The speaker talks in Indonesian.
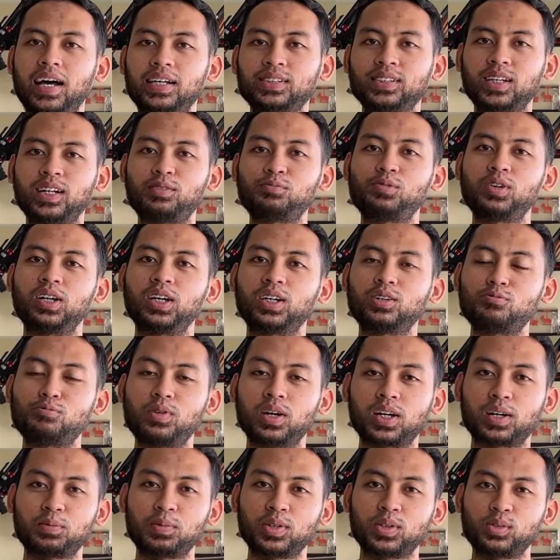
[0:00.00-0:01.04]
Assalamualaikum
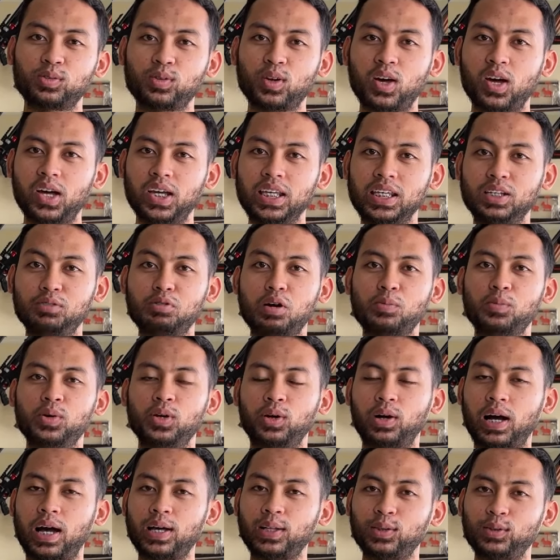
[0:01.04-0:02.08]
warahmatullahi
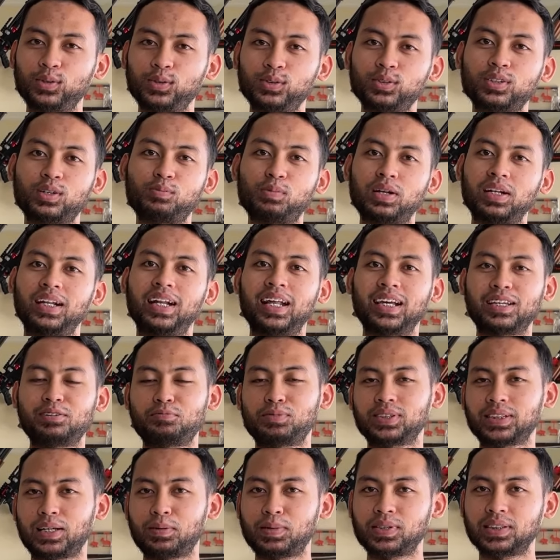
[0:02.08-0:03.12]
wabarakatuh Kembali lagi
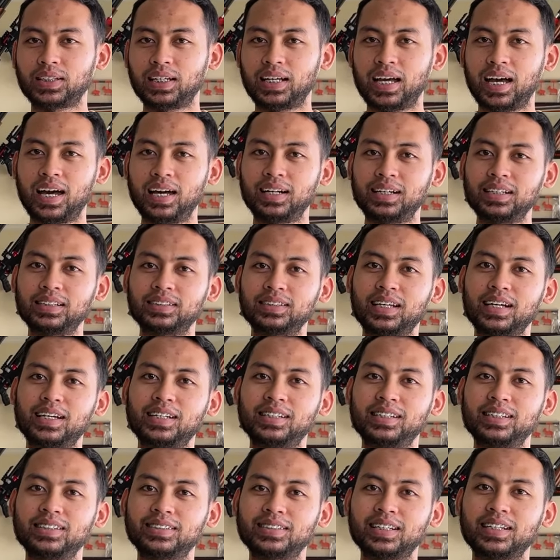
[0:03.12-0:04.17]
bersama saya Anriza
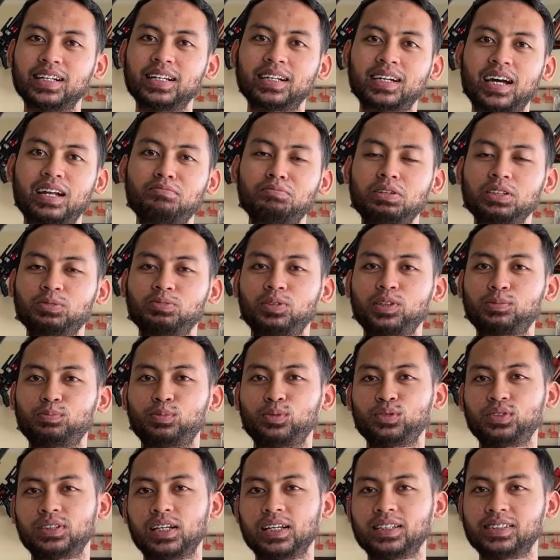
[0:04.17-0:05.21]
di channel Kalma Sport
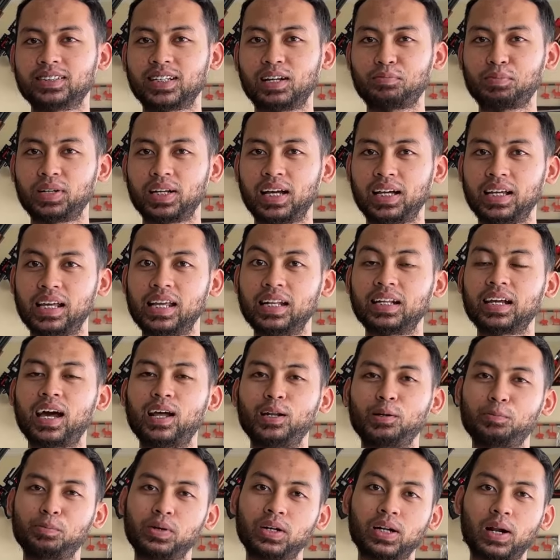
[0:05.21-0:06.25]
Pusat Senapan Angin
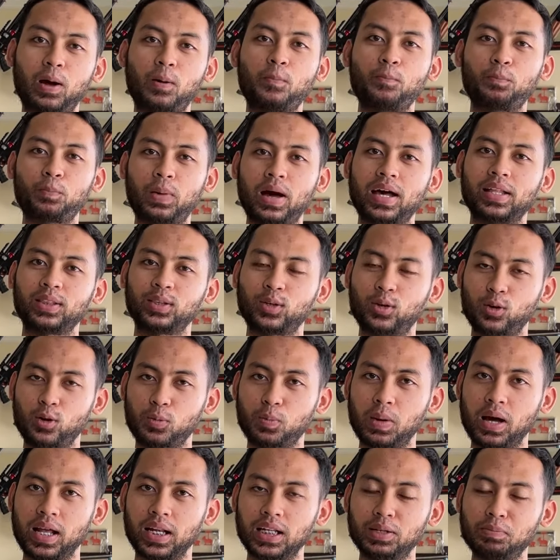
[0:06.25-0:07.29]
kaliber 4,5
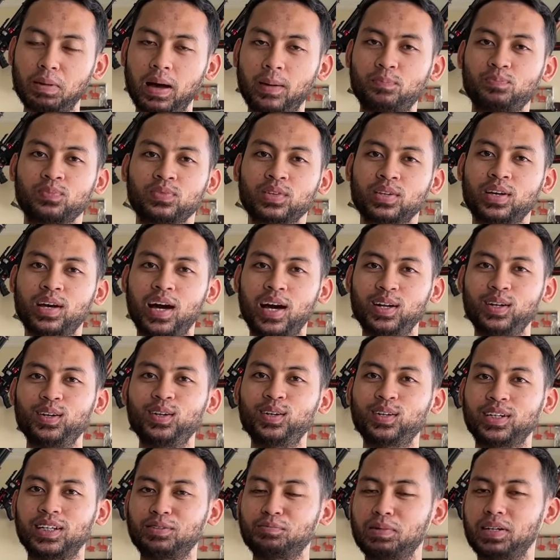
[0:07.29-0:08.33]
Halo
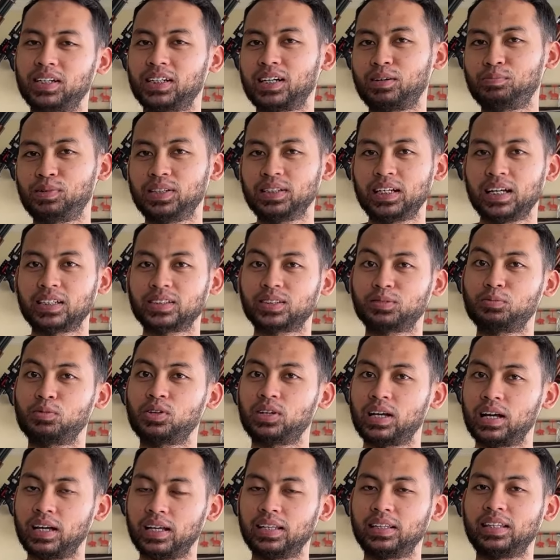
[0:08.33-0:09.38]
lur, gimana kabarnya?
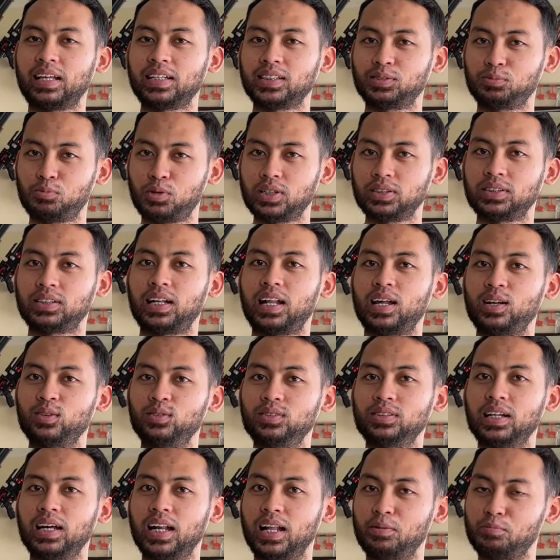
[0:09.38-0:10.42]
Semoga kita semua selalu
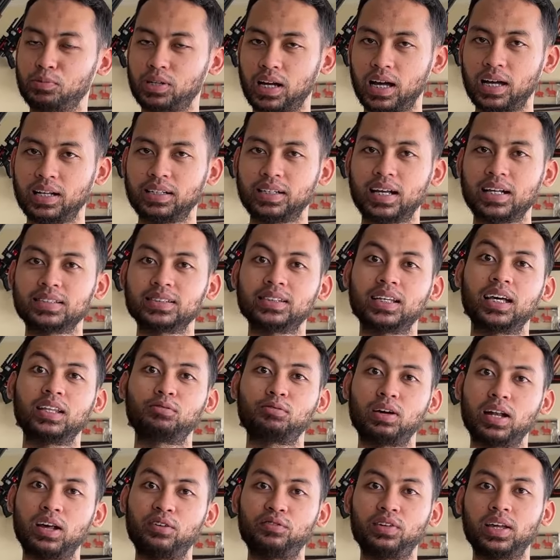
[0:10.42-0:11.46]
dalam keadaan sehat
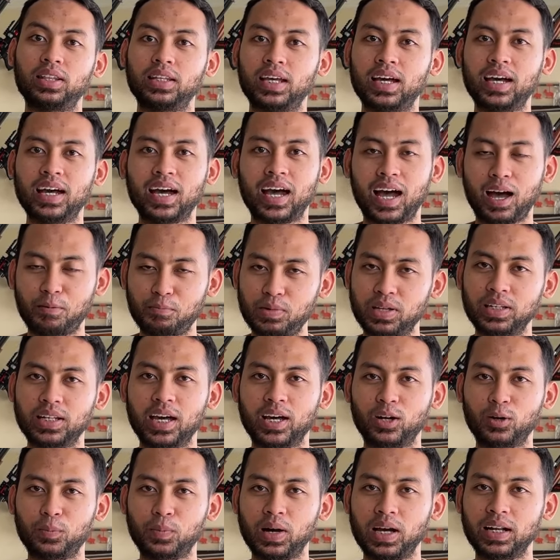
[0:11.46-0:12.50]
walafiat ya Amin ya
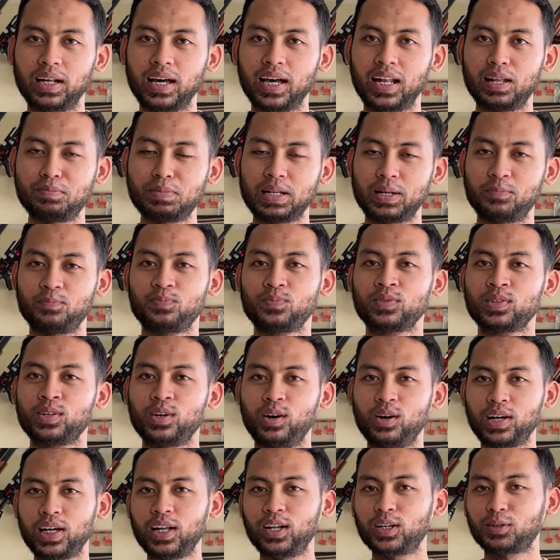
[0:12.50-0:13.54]
robbal alamin
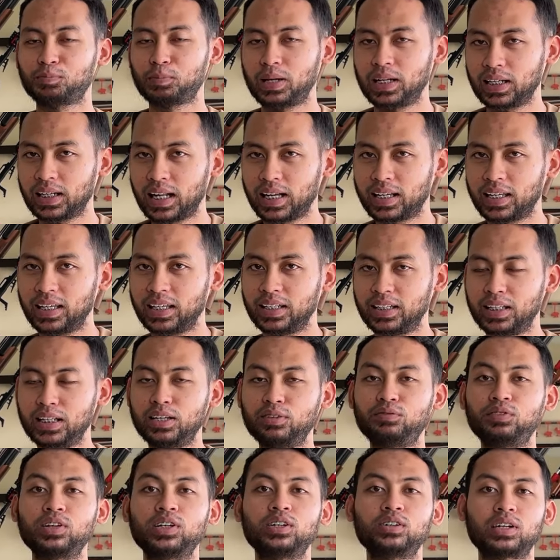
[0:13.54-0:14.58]
Oke lur, balik lagi
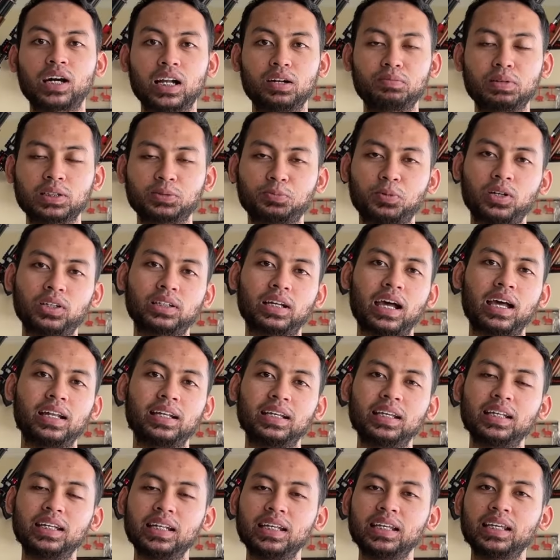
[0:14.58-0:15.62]
di video Kalma Sport
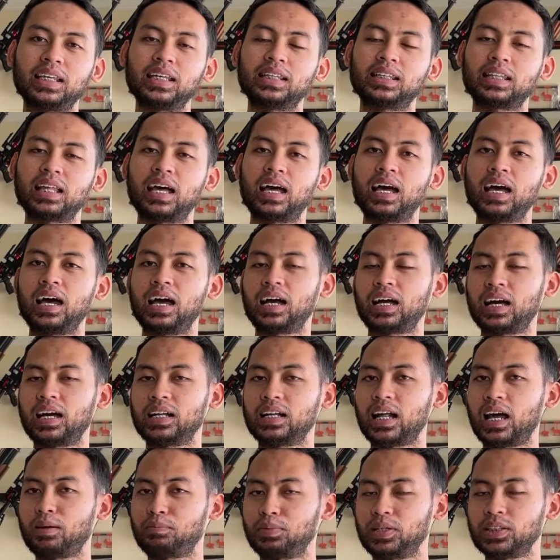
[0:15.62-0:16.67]
Kali ini kita
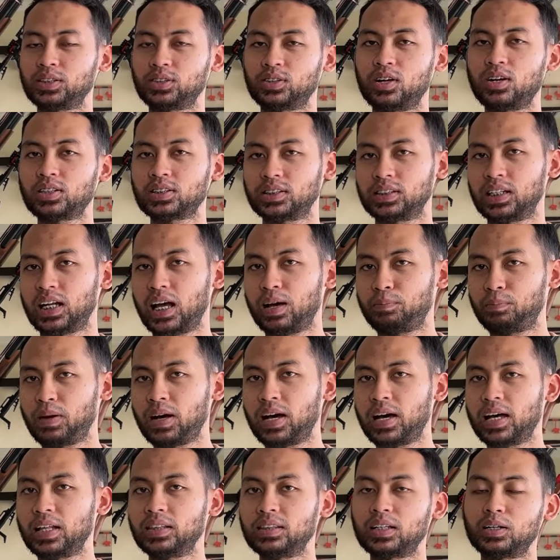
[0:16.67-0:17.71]
akan update stok
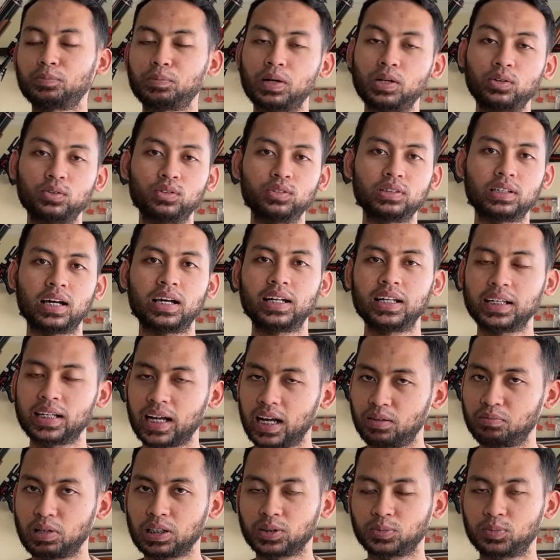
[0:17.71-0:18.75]
senapan terbaru dari
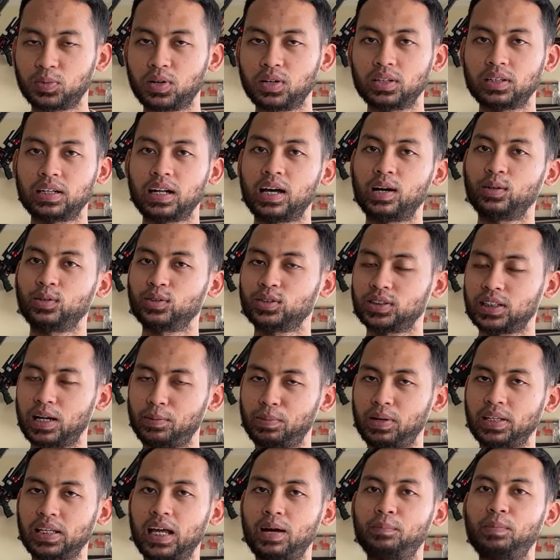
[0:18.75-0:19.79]
Kalma Sport Nah untuk
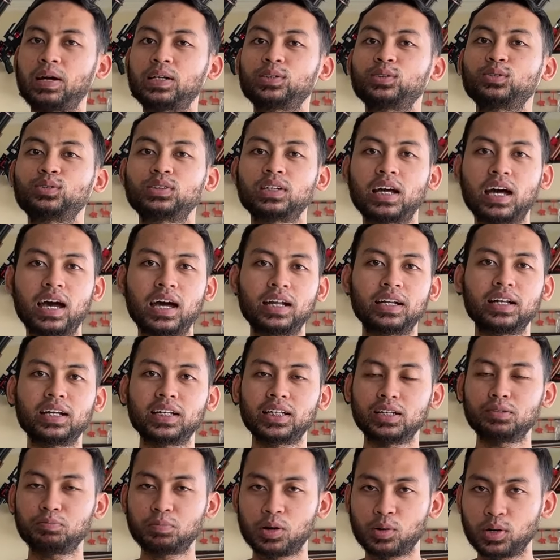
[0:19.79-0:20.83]
senapannya apa sudah ada
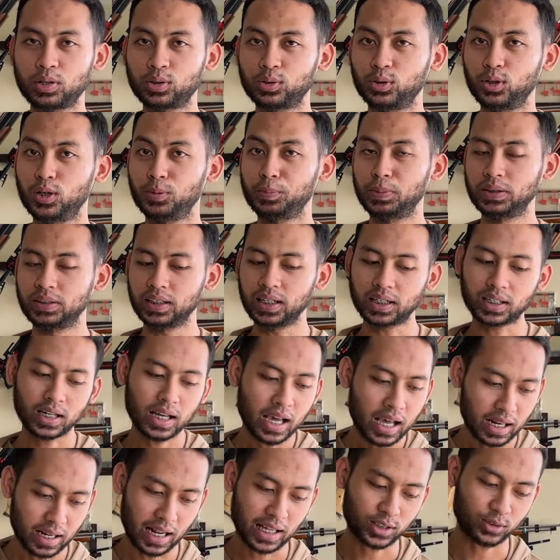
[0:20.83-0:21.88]
di bawah dulur bediler
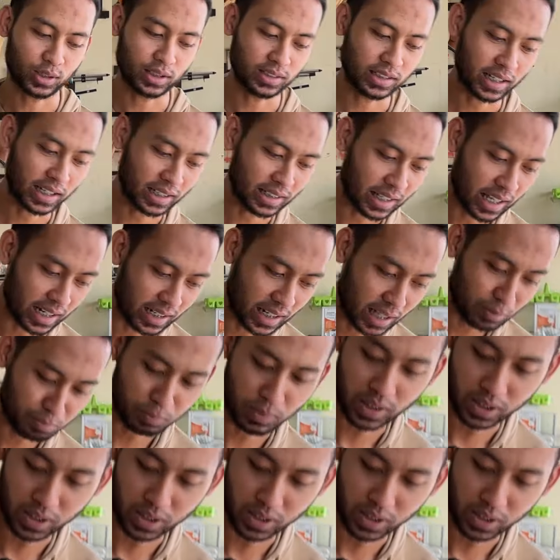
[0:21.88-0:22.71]
Langsung aja kita lihat